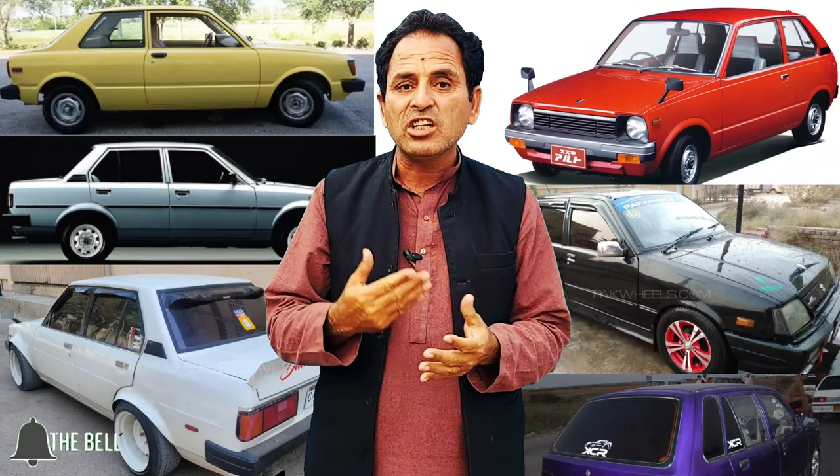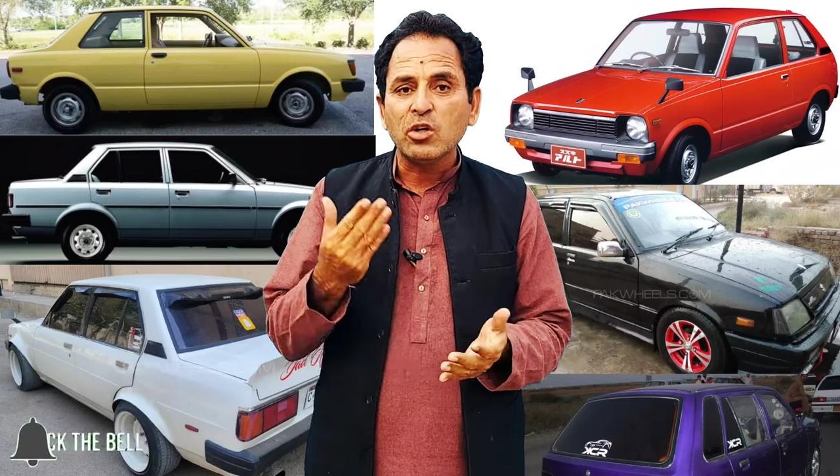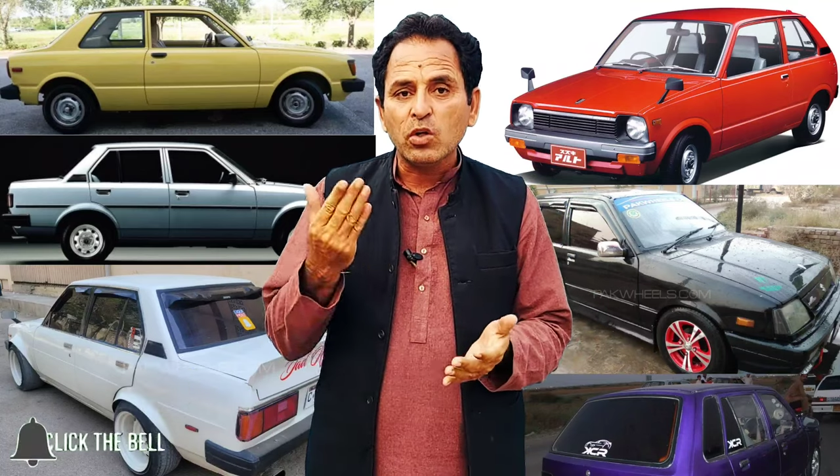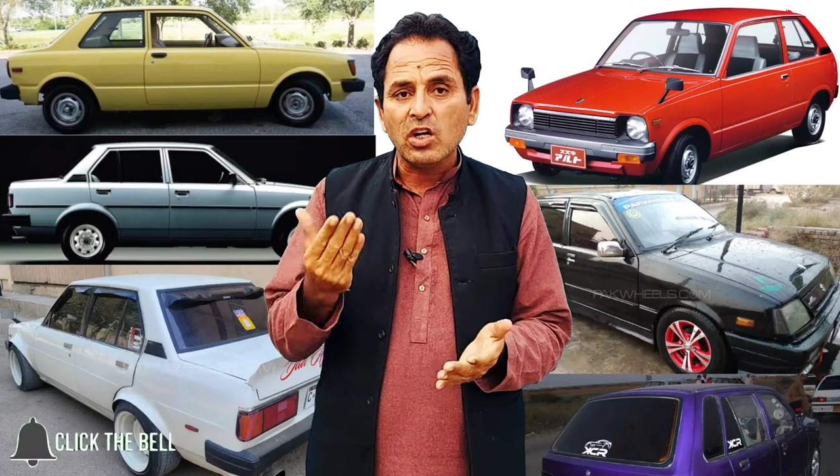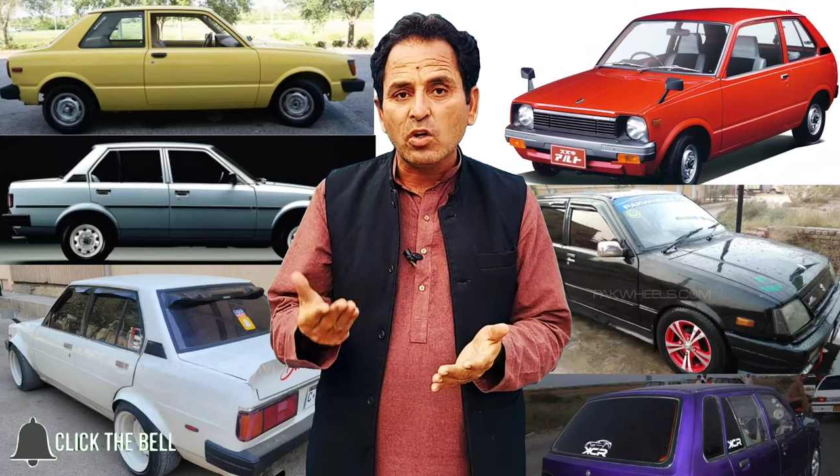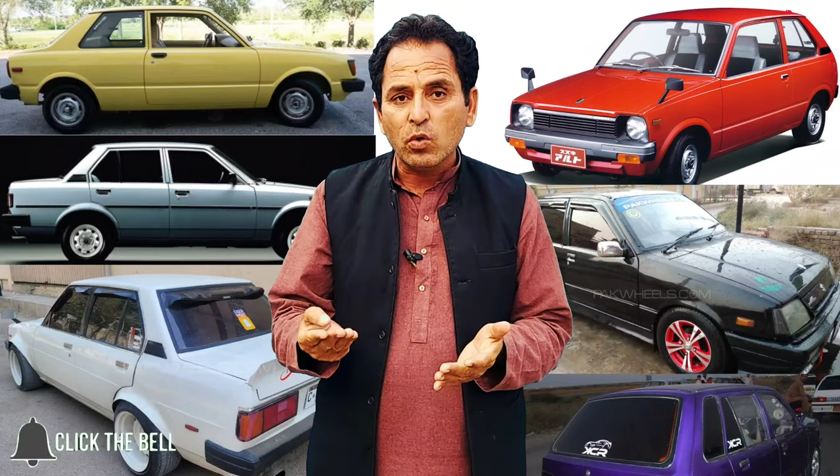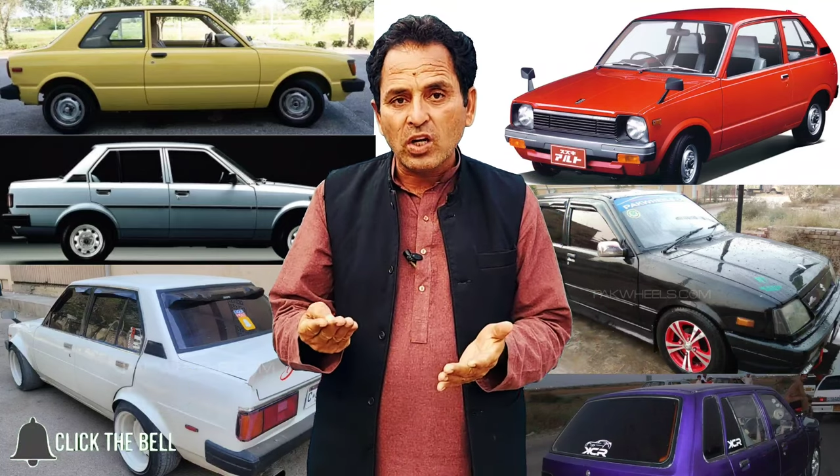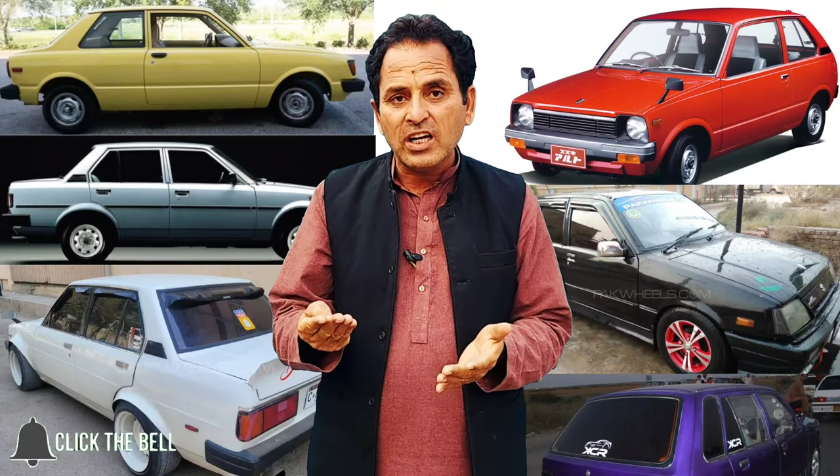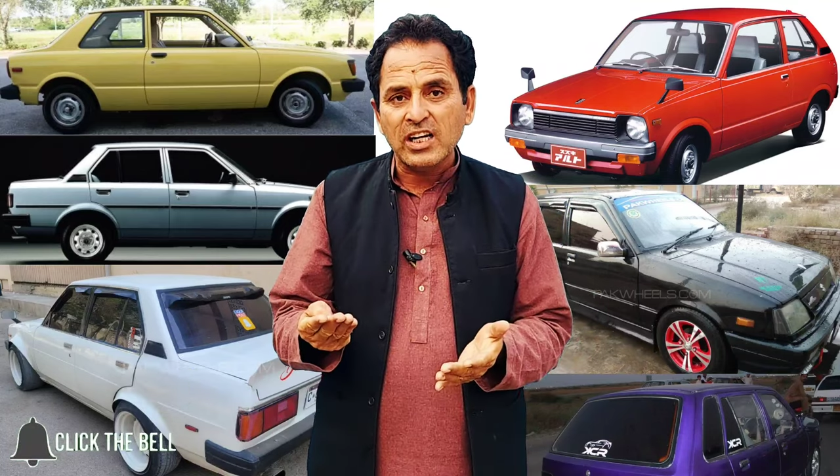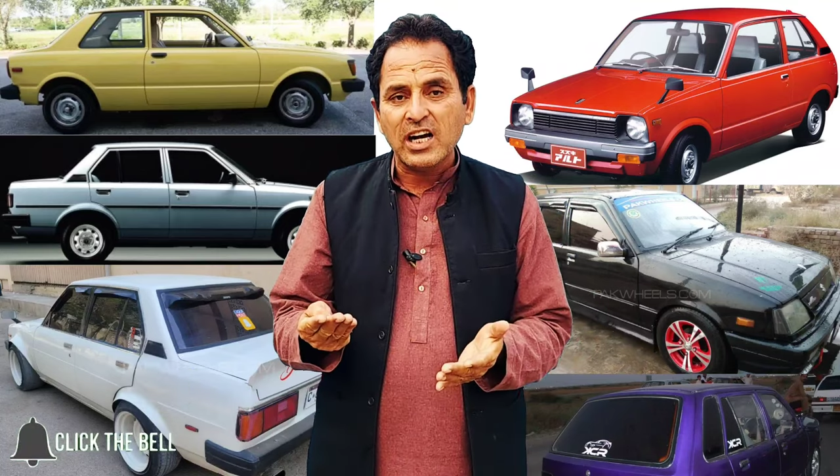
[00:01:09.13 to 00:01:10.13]
ट्योटा
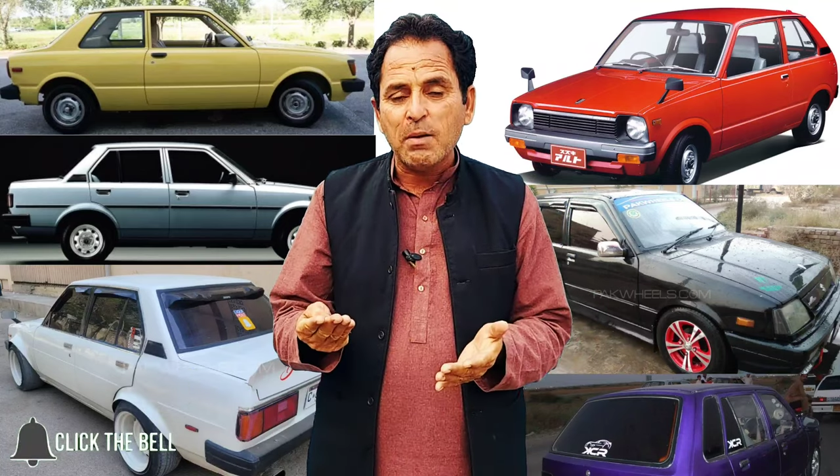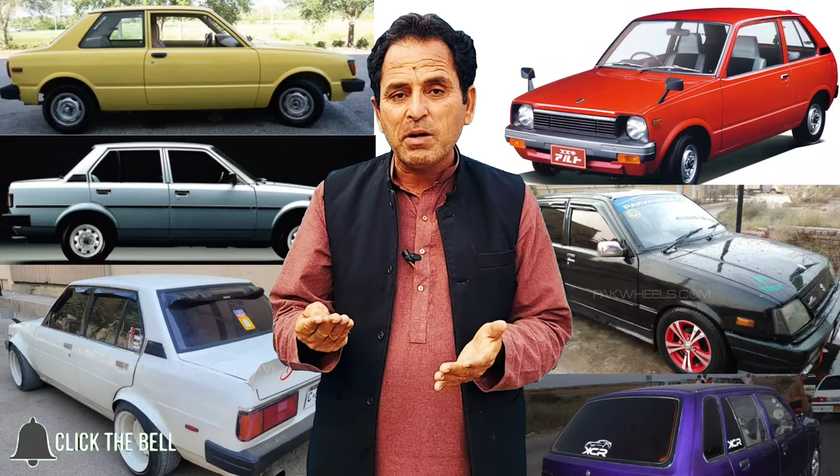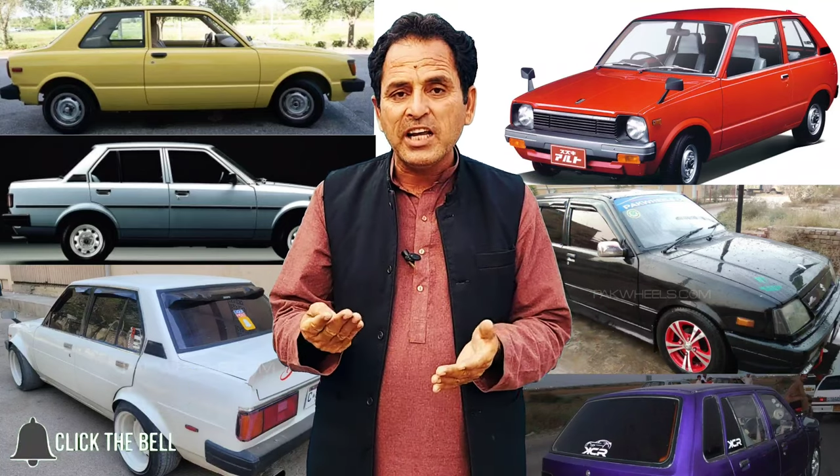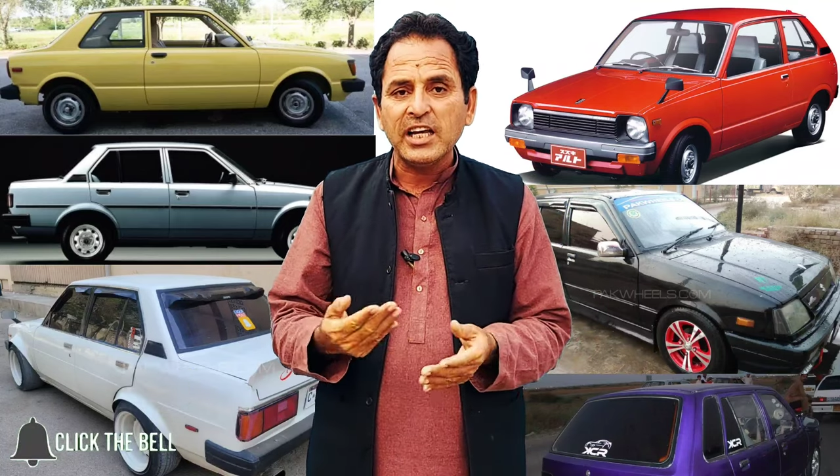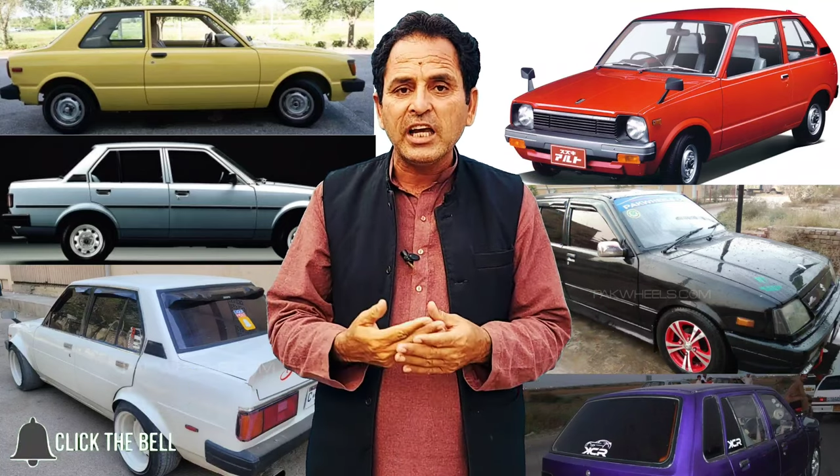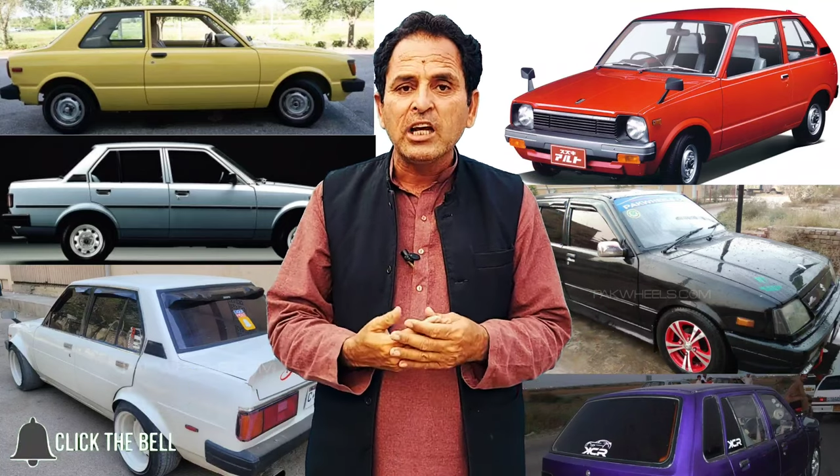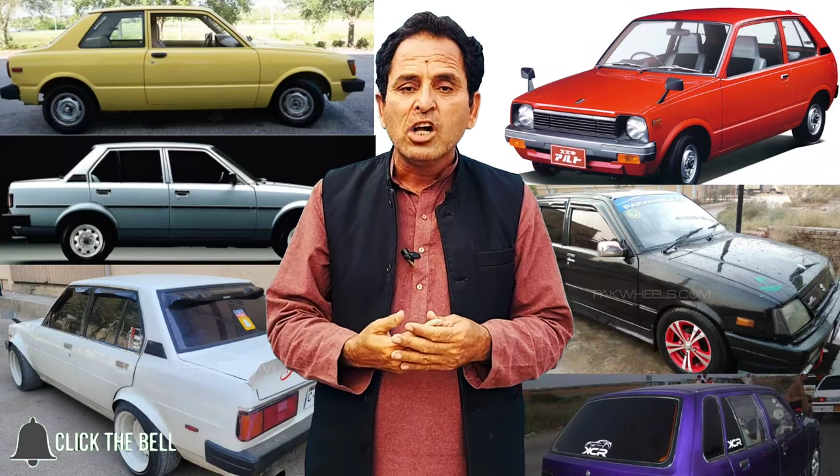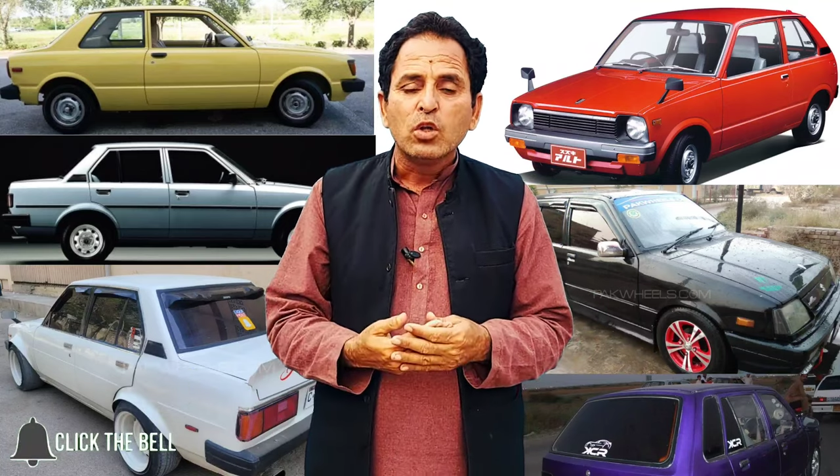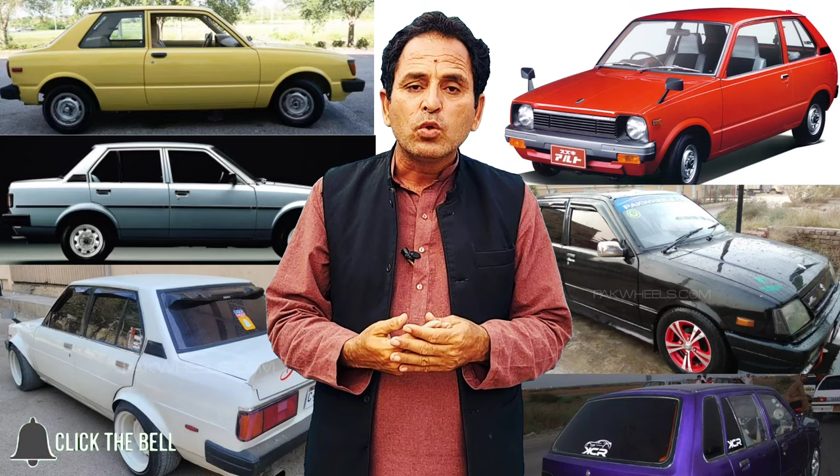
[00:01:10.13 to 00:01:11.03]
करोला अगर आप लेंगे